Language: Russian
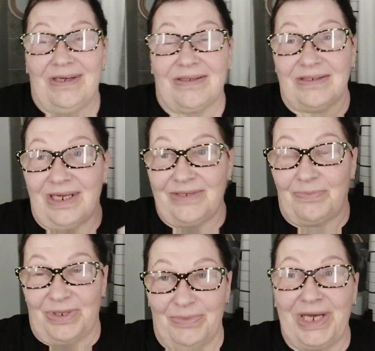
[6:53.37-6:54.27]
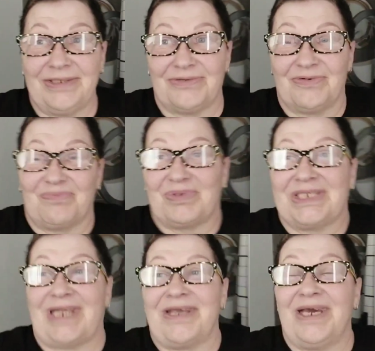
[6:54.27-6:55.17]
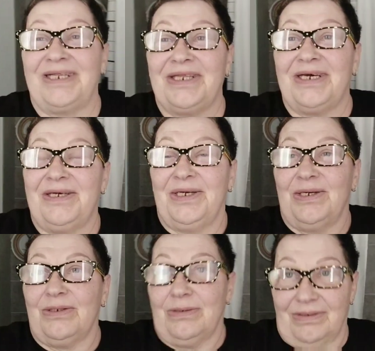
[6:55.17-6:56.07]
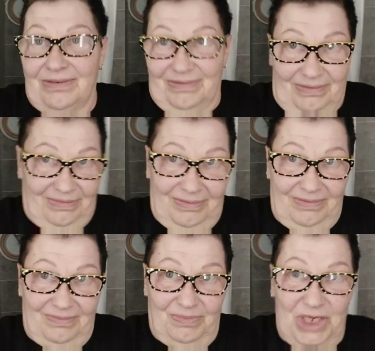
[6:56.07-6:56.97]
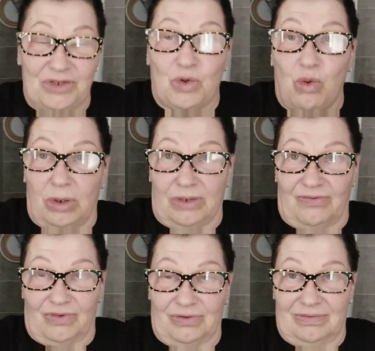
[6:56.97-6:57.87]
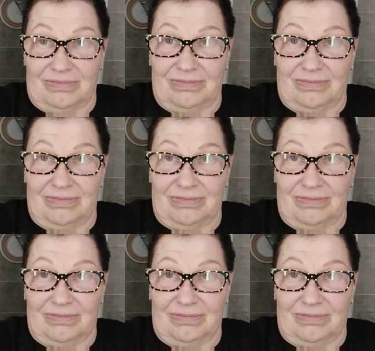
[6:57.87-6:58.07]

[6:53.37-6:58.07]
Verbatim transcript: Это надо, понимаете, вот постоянно э, мыть голову.